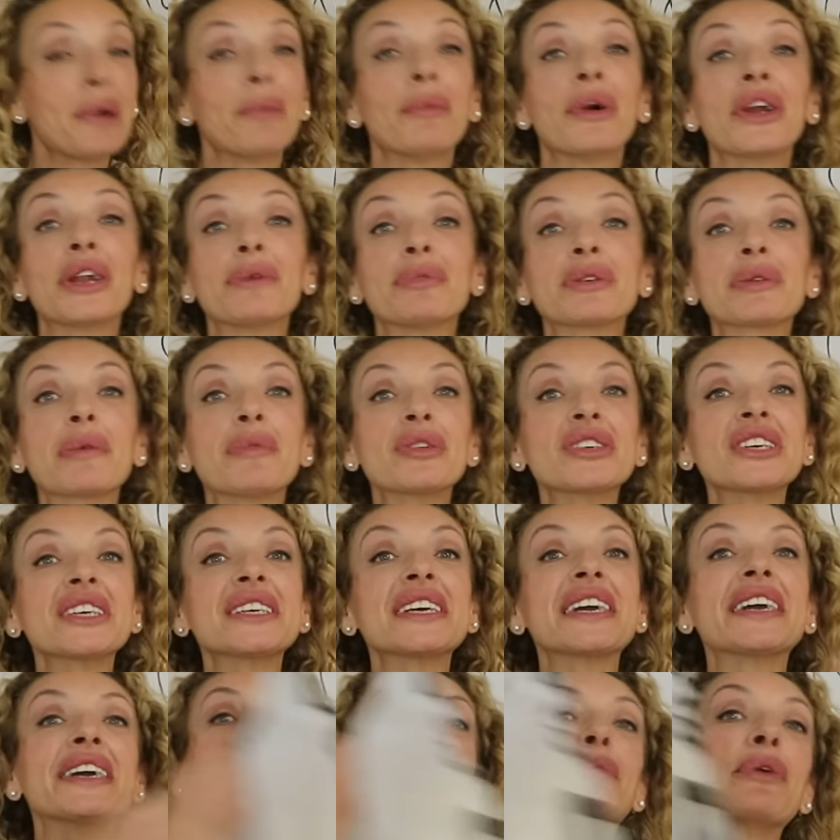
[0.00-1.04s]
Bueno, pues vamos a
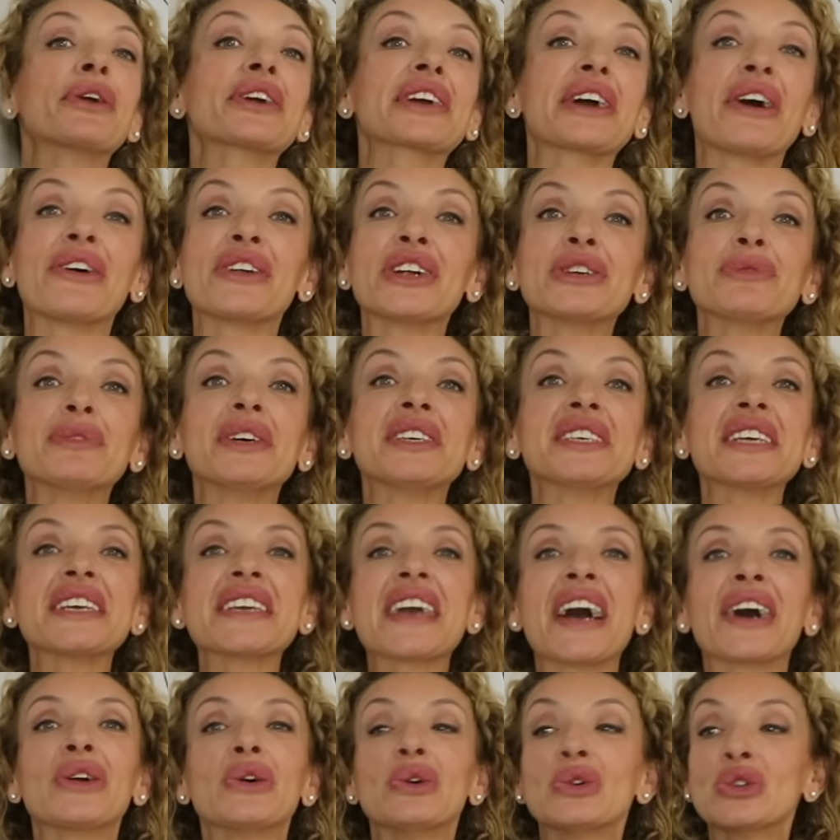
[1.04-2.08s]
seguir porque ahora os voy a
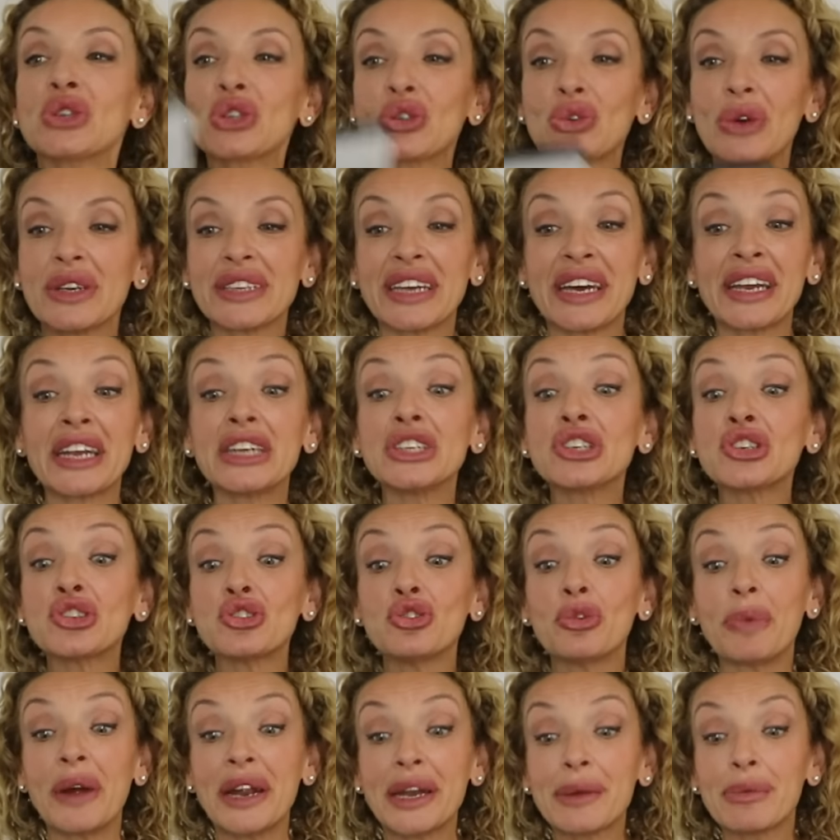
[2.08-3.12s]
enseñar un suéter
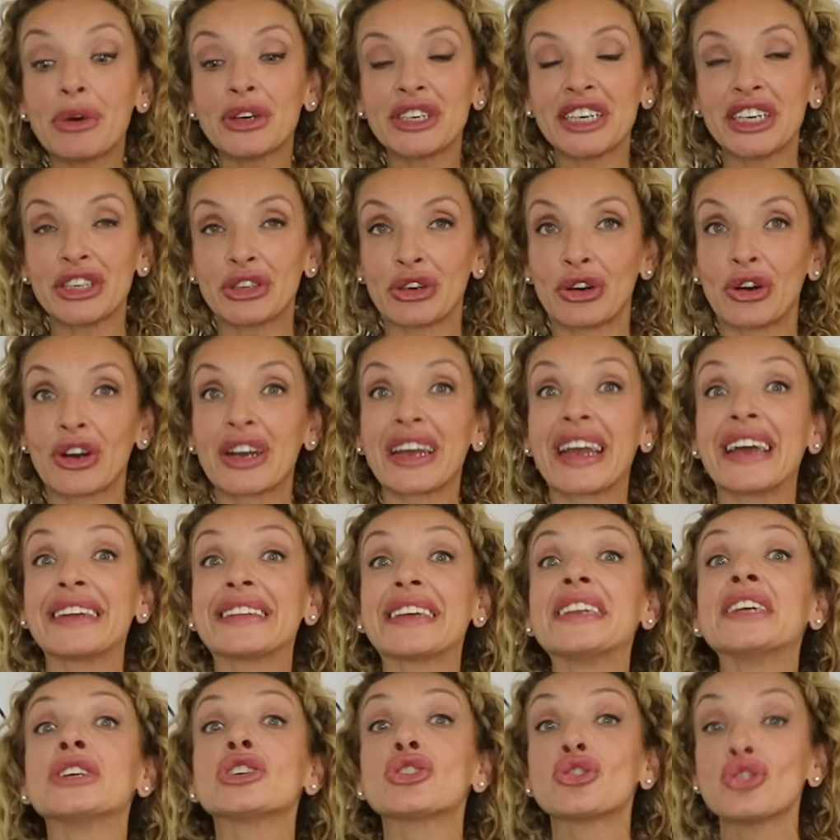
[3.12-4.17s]
súper bonito que
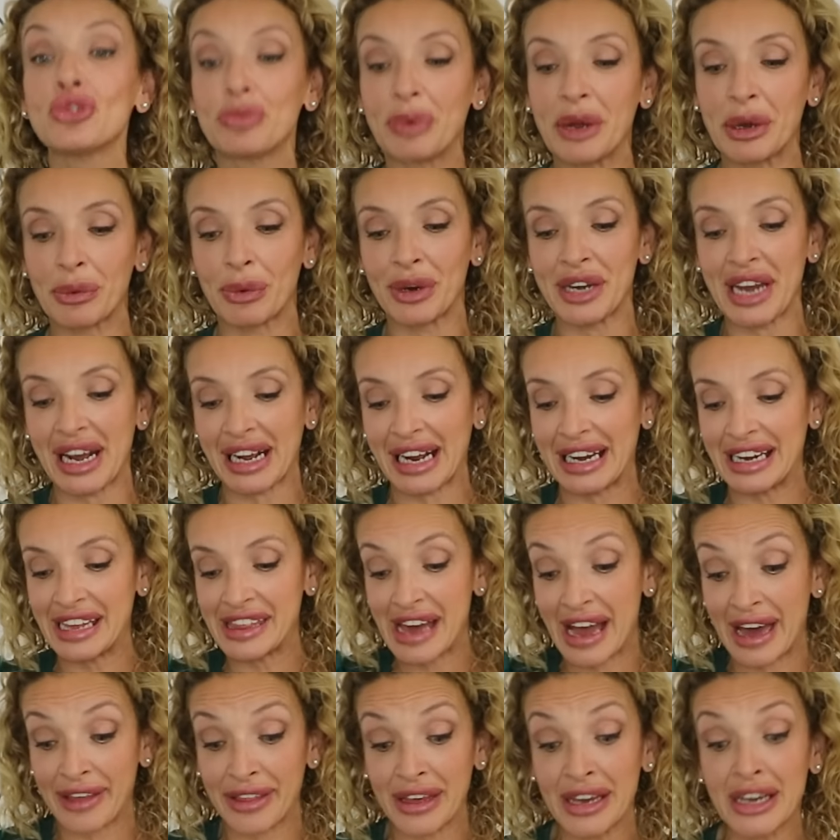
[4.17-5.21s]
tiene súper buena
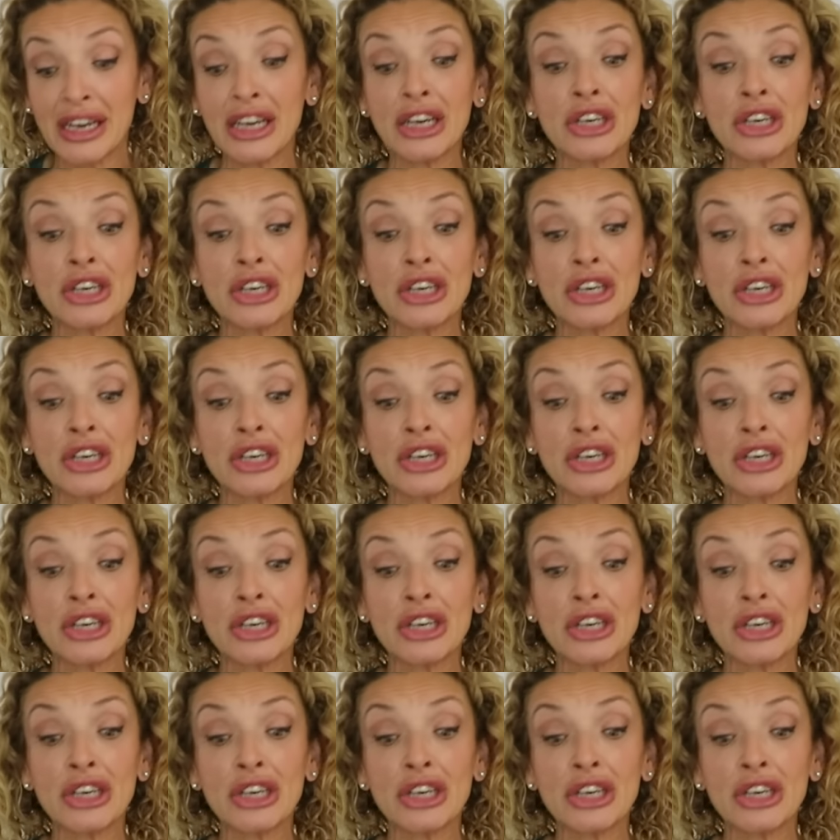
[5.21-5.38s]
calidad.